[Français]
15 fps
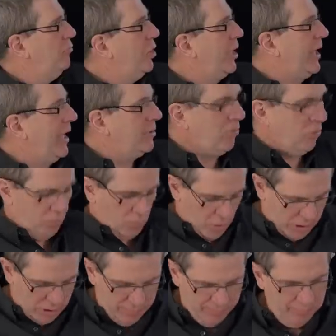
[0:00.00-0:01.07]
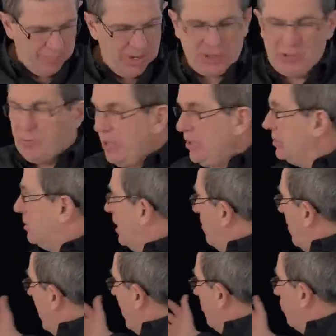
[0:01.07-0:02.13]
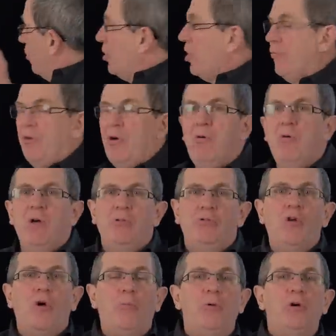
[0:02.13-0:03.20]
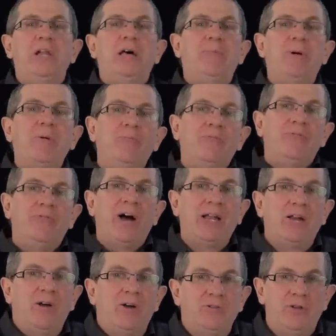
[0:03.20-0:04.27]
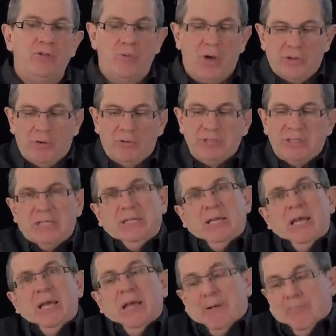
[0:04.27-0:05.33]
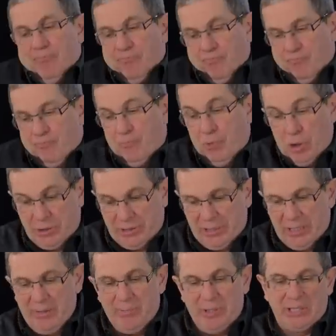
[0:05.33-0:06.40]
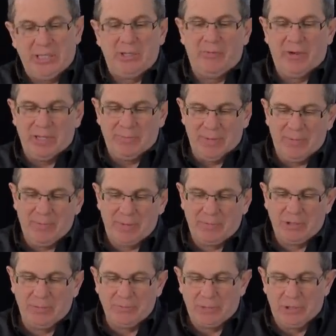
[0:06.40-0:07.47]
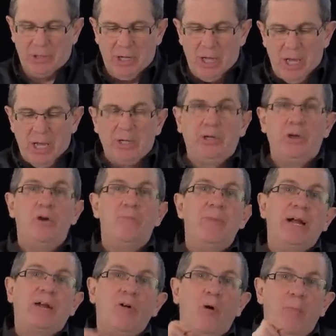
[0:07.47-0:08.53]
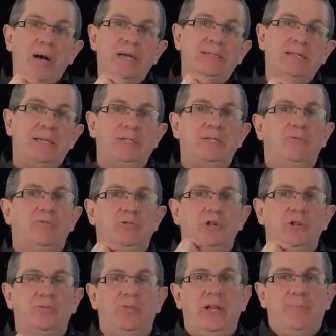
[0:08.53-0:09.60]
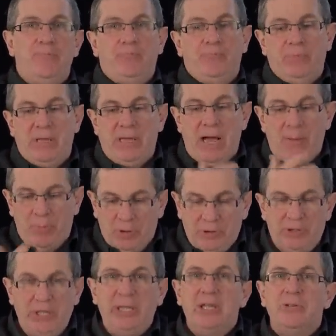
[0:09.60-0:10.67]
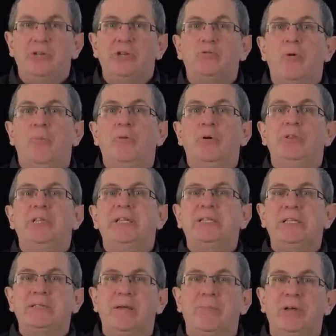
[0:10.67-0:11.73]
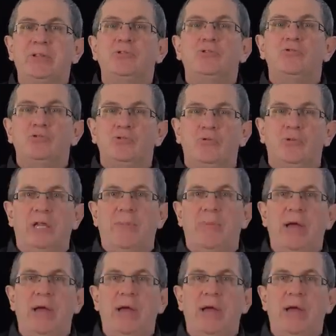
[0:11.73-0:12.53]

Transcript: le carton noir, ma chemise et même le fond n'ont pas la même valeur de noir. Donc, c'est plausible, mais ça devrait même être comme ça, que ma compensation que je vais apporter ne soit pas nécessairement toujours la